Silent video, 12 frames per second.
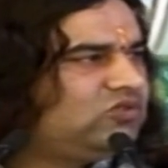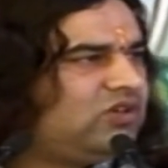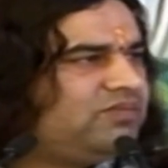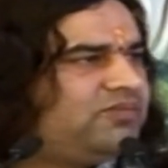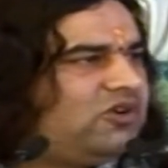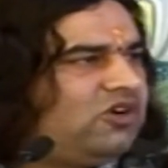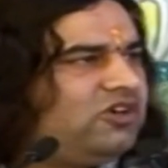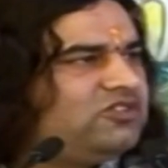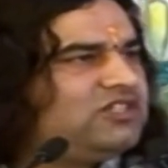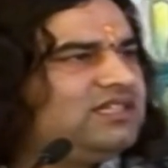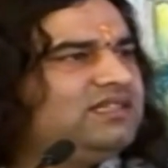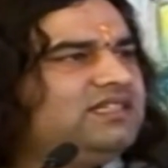तो हम
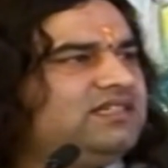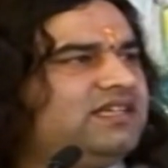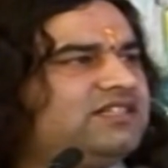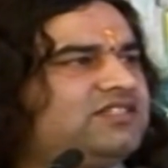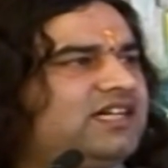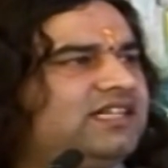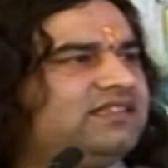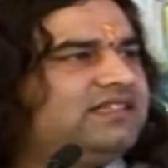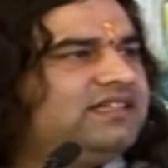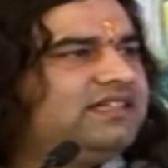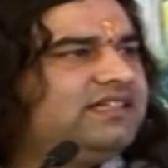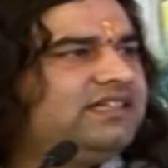बहुत जल्दी ये
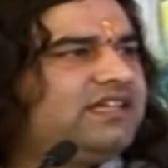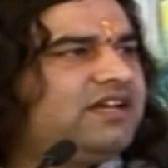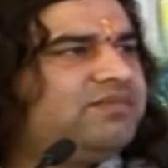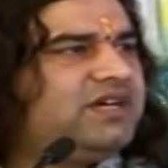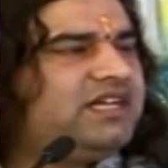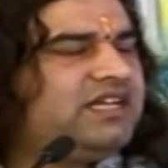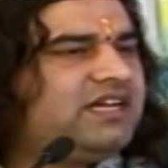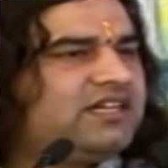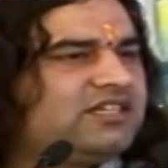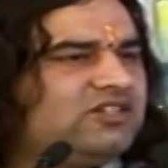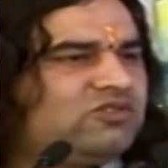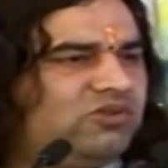चाहते हैं कि हमारी
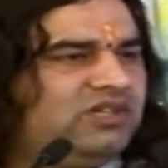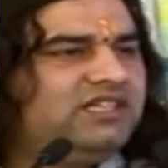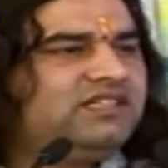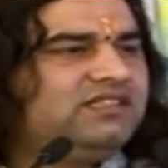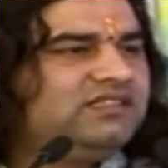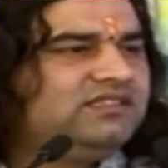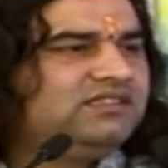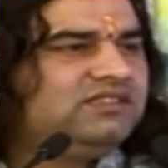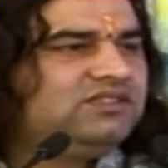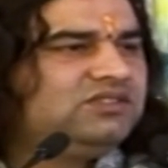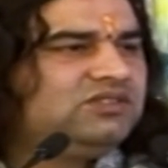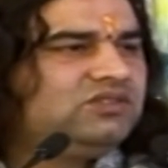आंखें खुलें
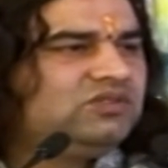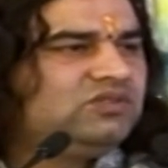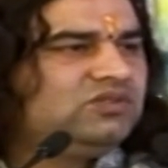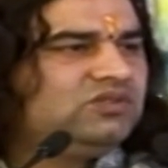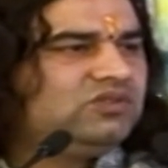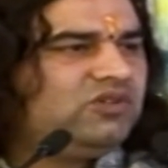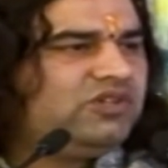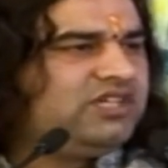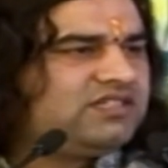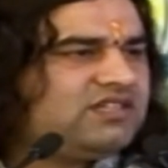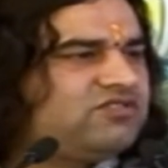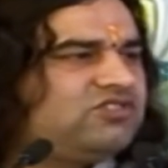और
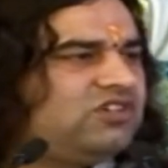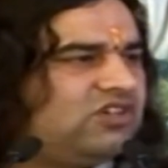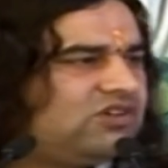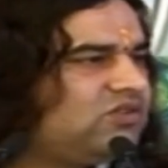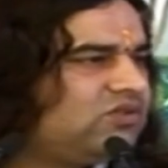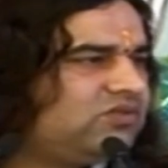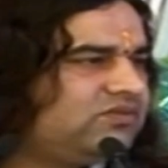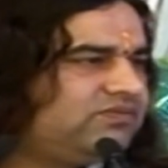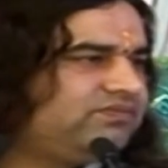ये सच ना हो